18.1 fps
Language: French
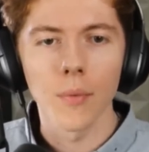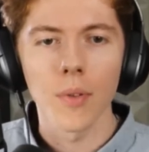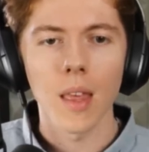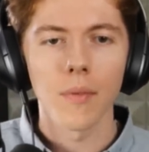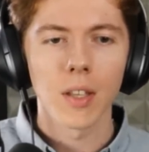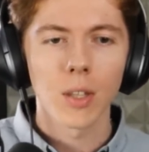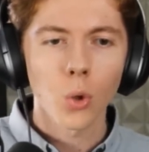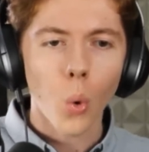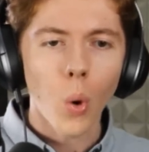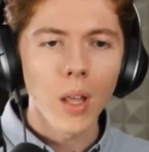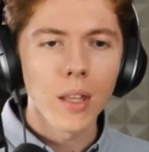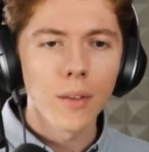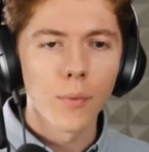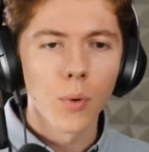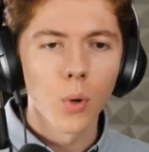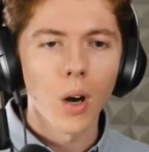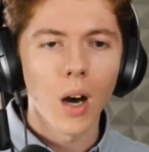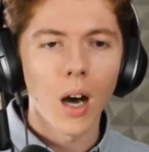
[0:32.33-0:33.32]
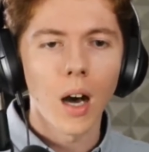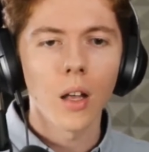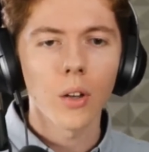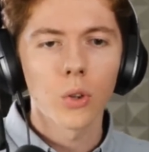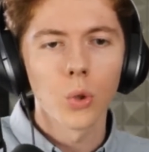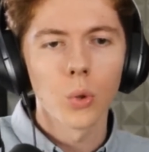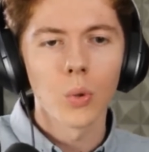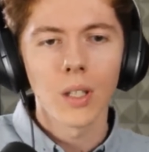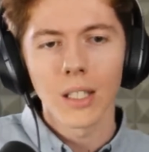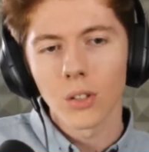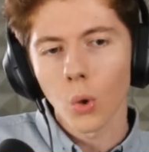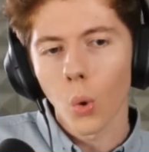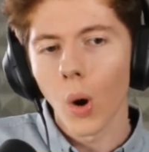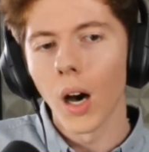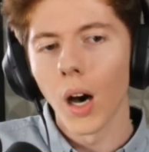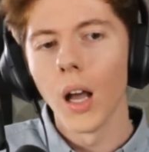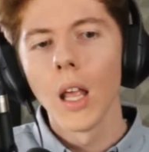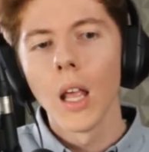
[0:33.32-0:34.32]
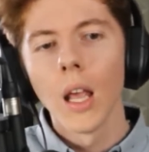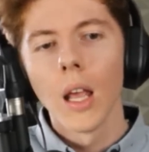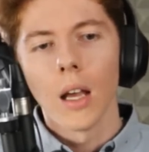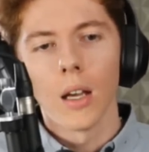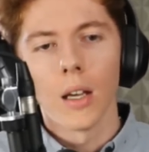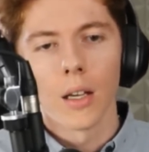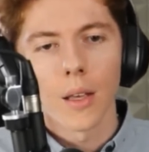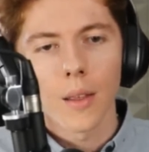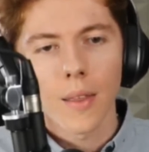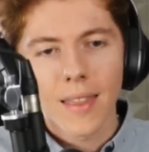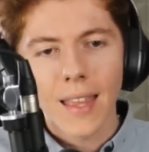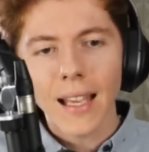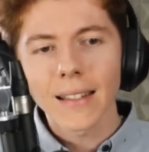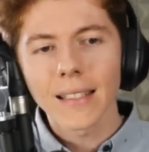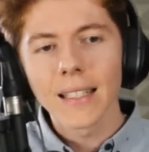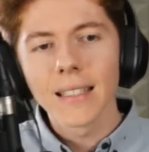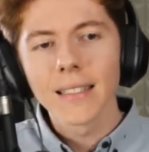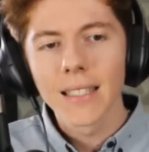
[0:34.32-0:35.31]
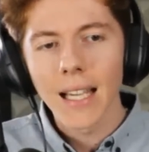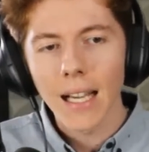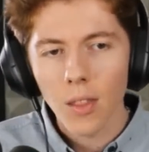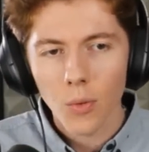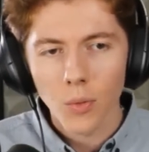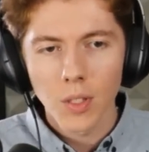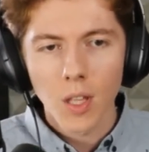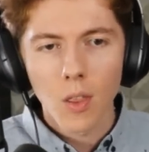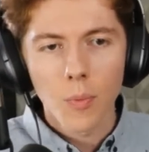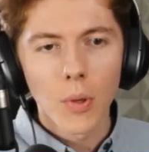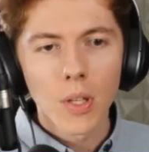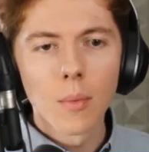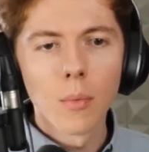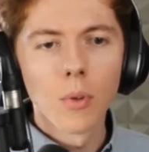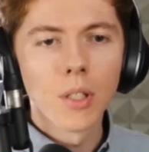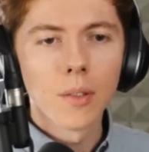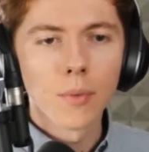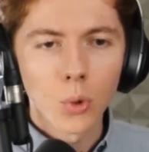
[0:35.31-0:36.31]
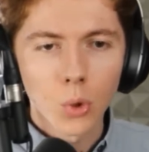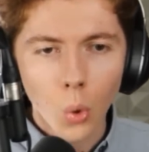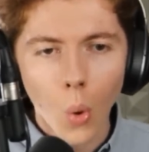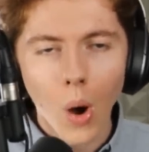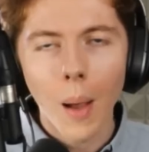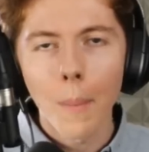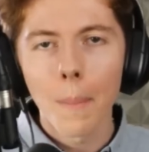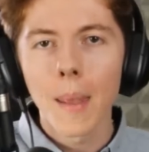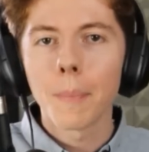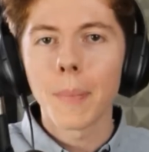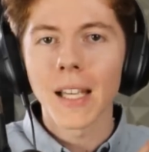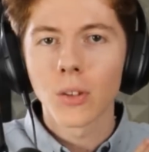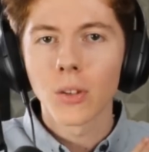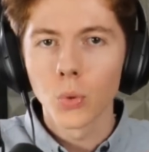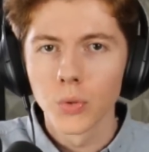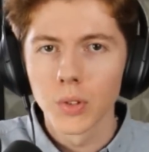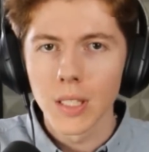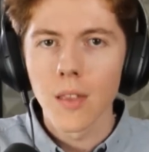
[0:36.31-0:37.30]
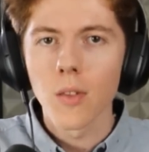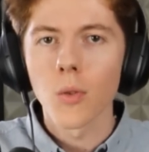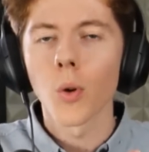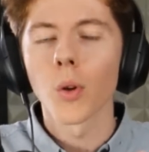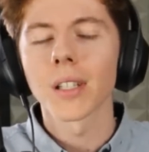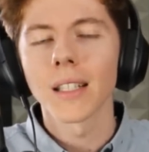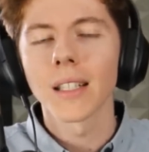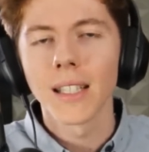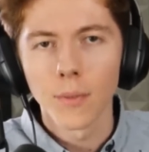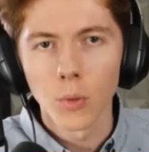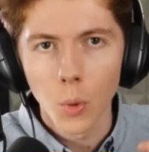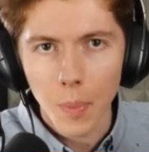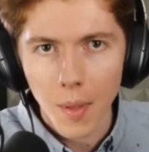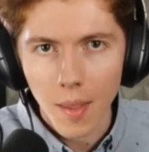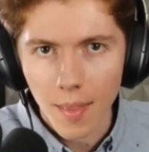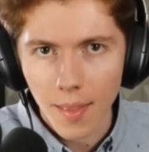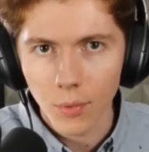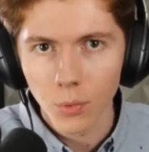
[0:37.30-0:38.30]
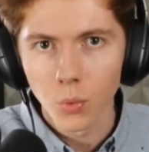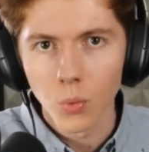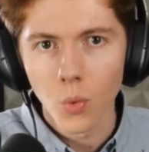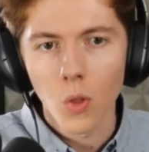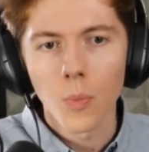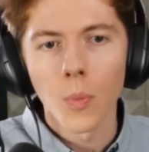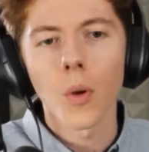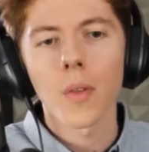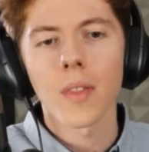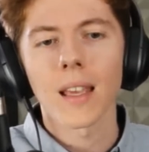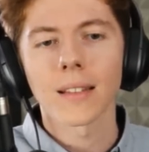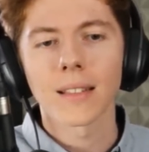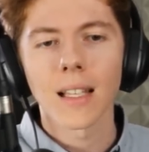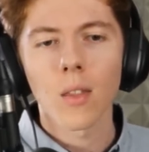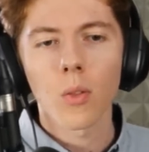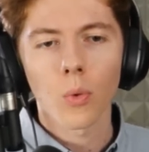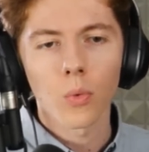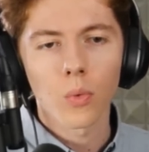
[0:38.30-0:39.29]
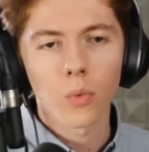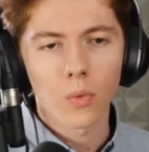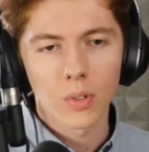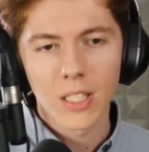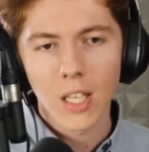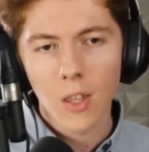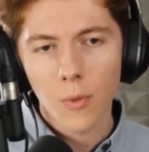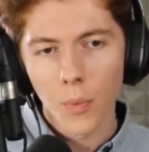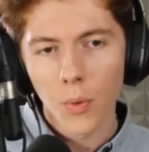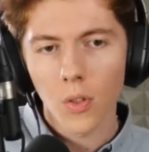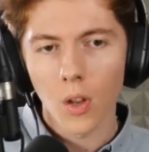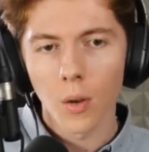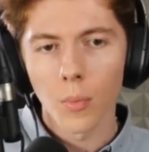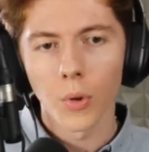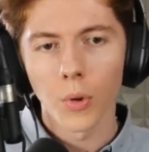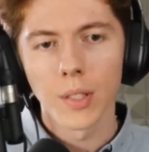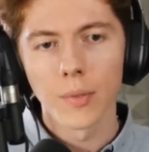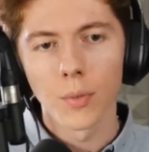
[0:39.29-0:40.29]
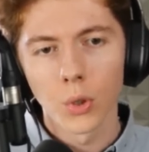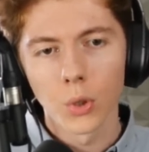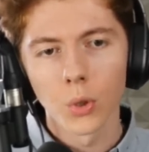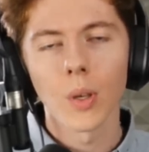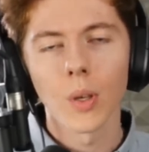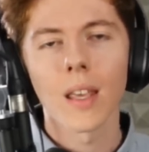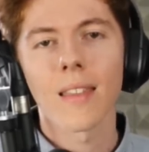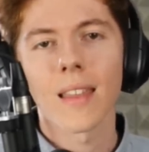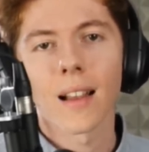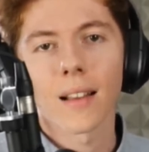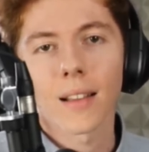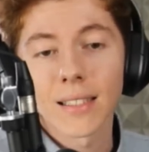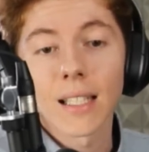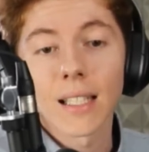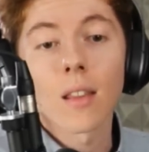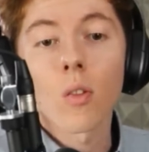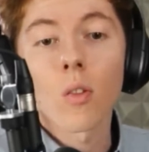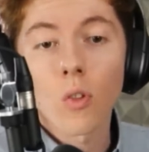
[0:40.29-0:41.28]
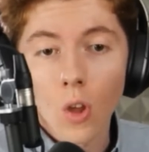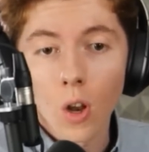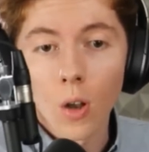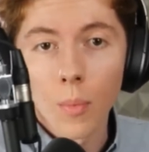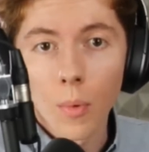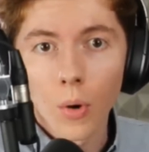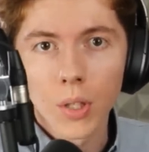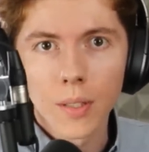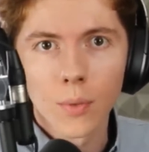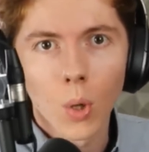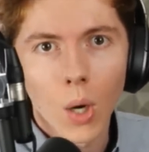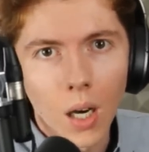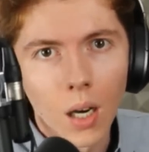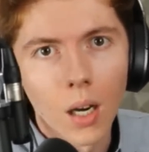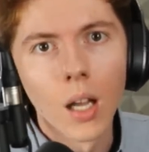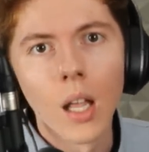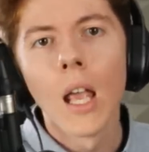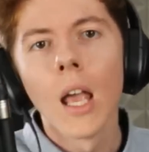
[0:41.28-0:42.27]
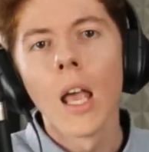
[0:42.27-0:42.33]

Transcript: Vous avez trois niveaux, 1, 2 et 3. Euh, certaines cartes sont disponibles au niveau 3, mais pas toutes. Ils sont en train de développer ça tout doucement. Certaines sont dispo seulement au niveau 2 et certaines seulement au niveau 1.